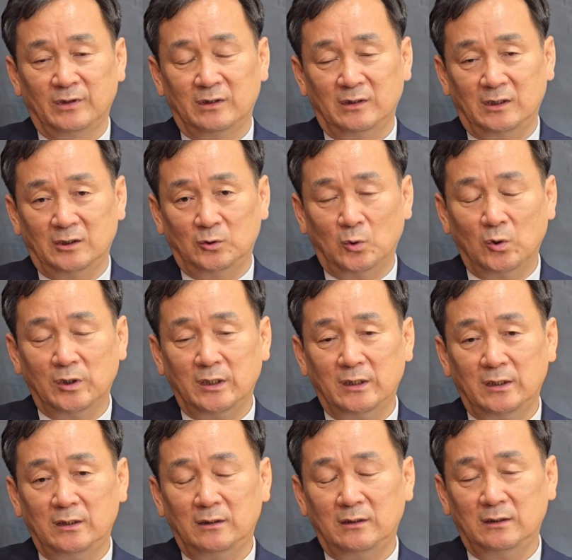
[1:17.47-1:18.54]
그러나
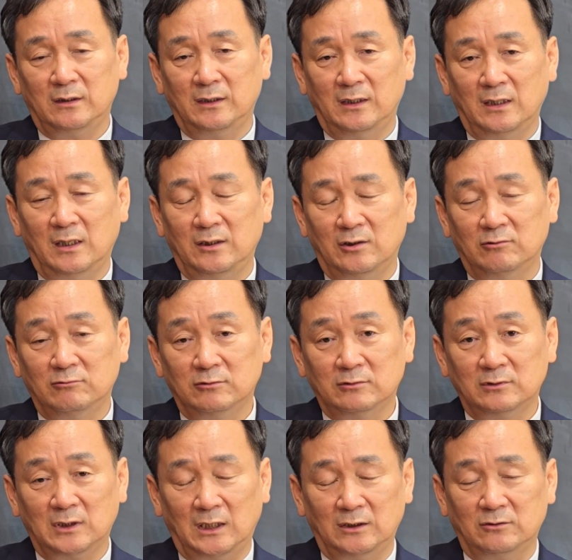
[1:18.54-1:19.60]
독일이나
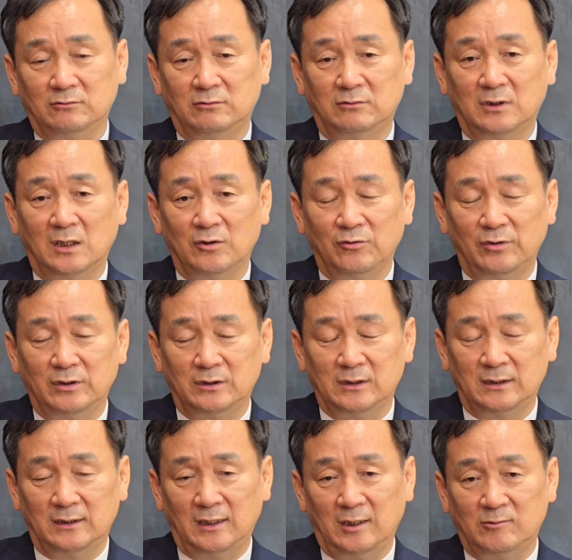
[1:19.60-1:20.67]
영국은 아직도 국가교회이기
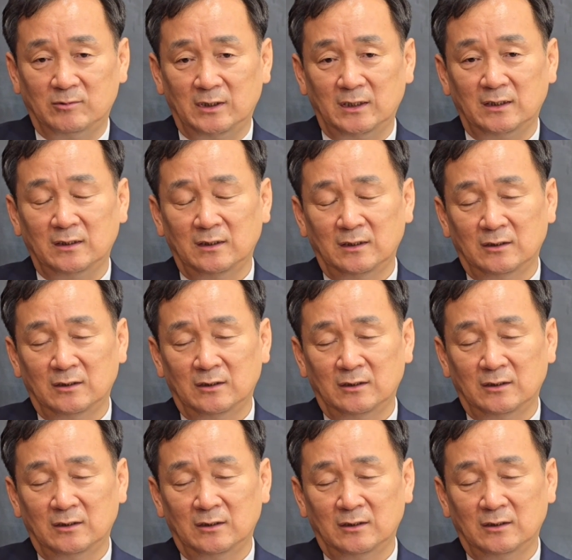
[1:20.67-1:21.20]
때문에